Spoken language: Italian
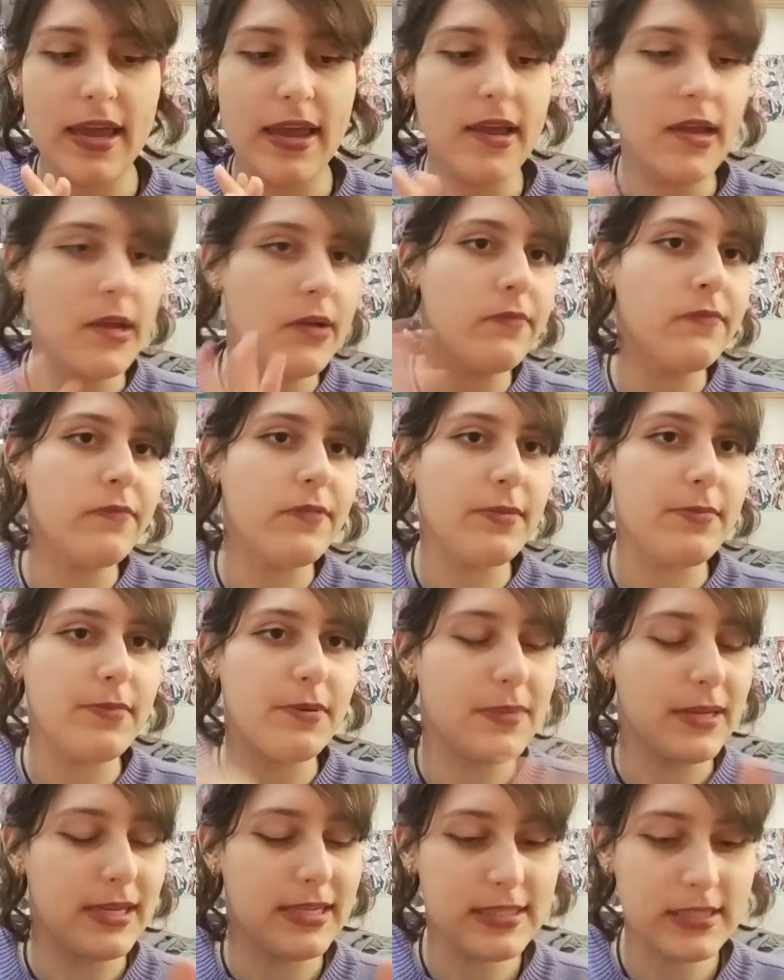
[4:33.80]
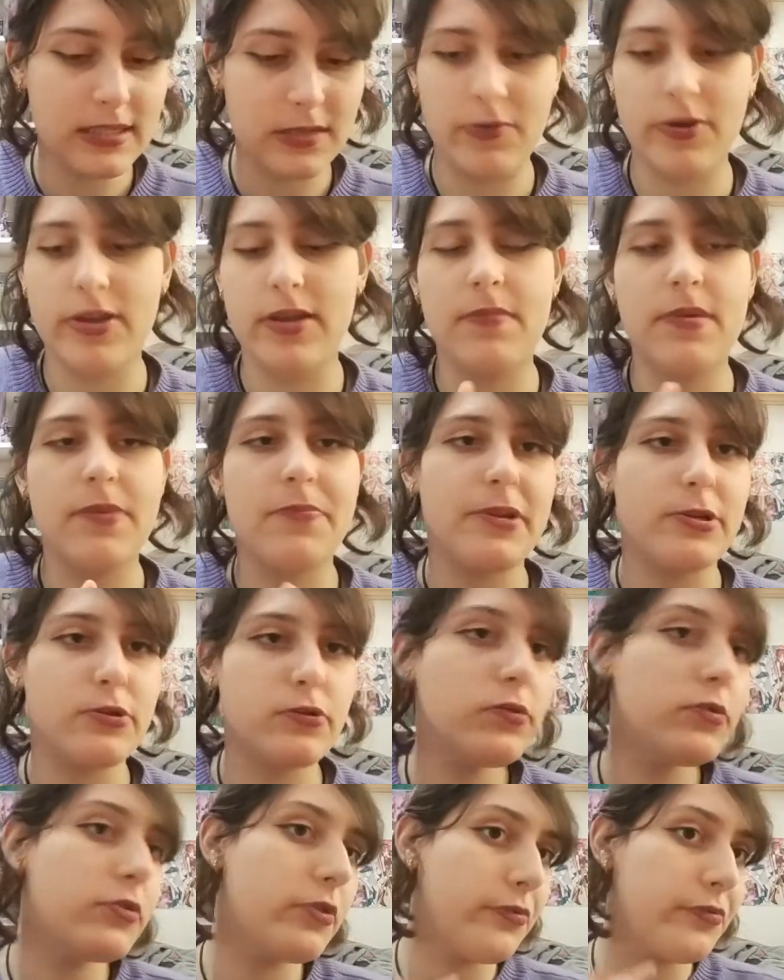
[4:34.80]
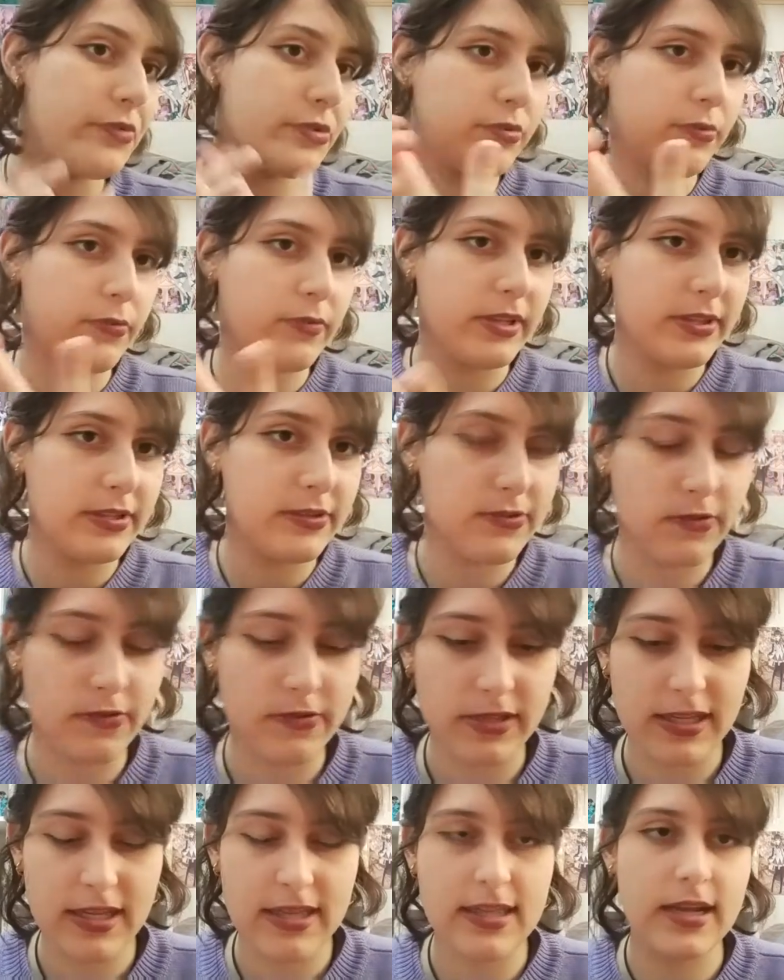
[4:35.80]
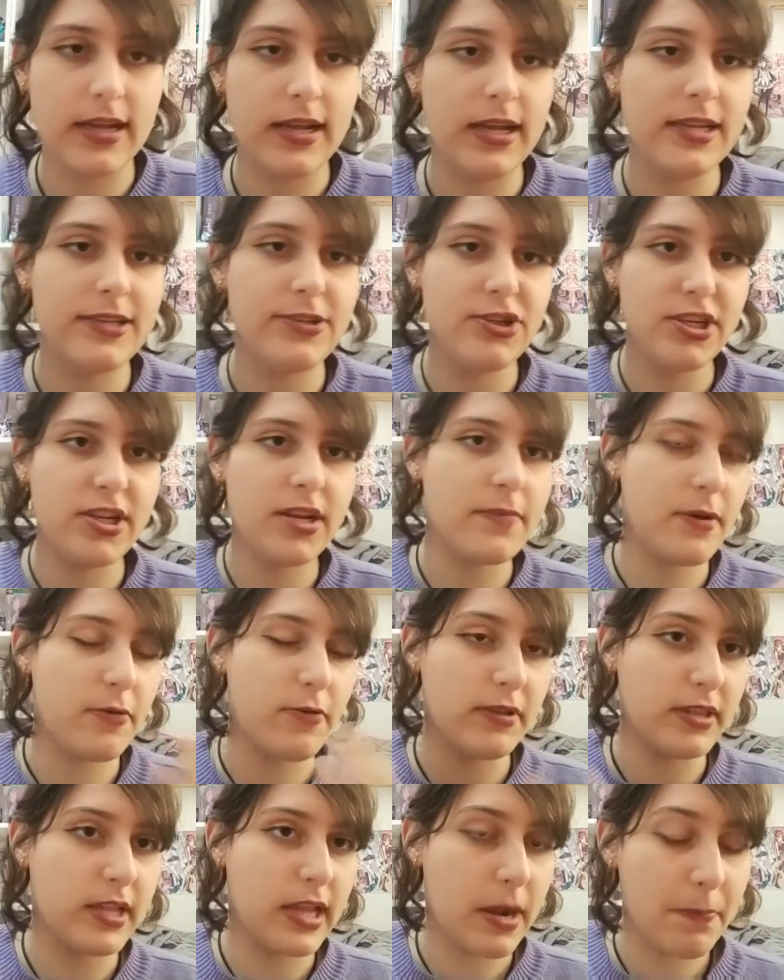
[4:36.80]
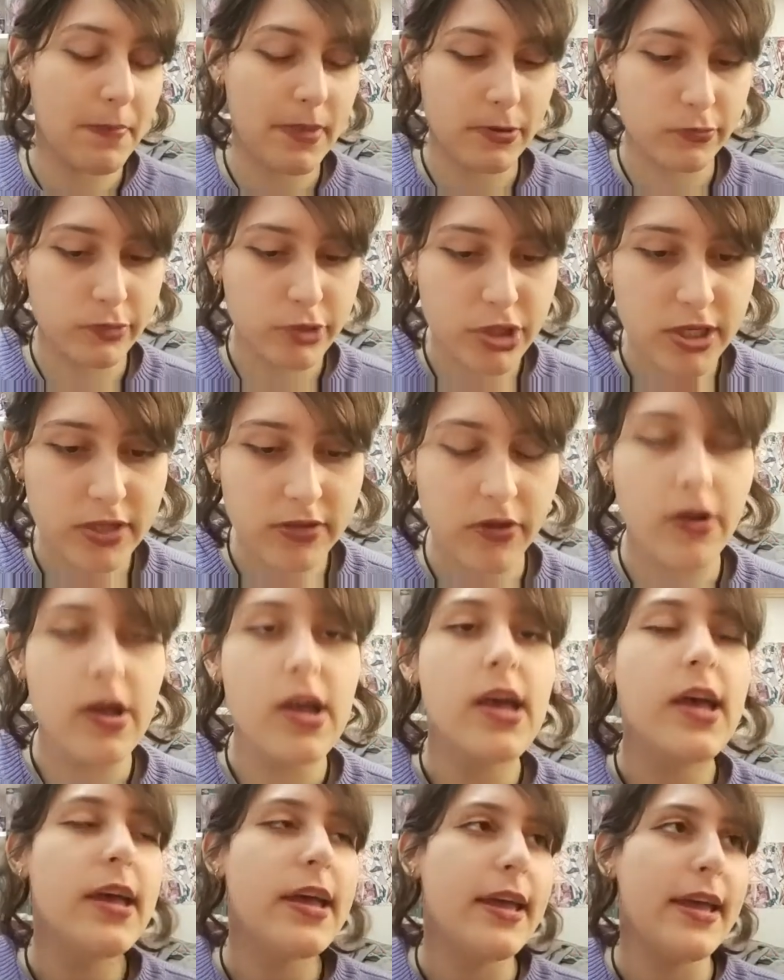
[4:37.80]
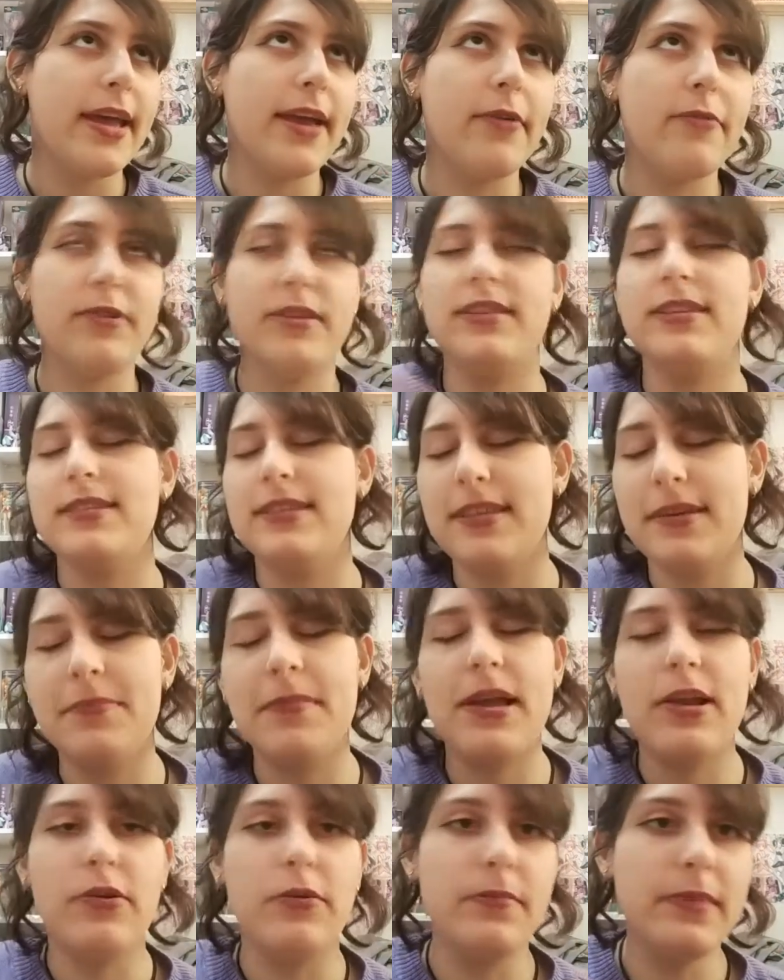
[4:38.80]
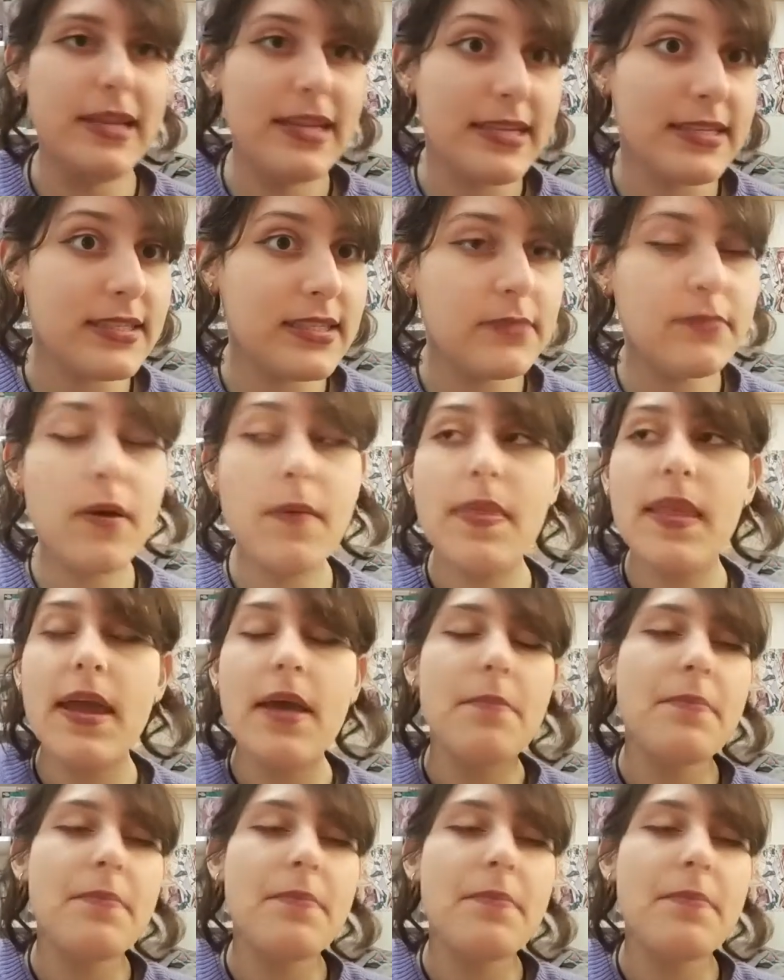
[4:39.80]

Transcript: che è un film bellissimo che a me è piaciuto, l'ho visto quando sono andata al cinema, quando era appena uscito, e quindi sì, bello, bellissimo.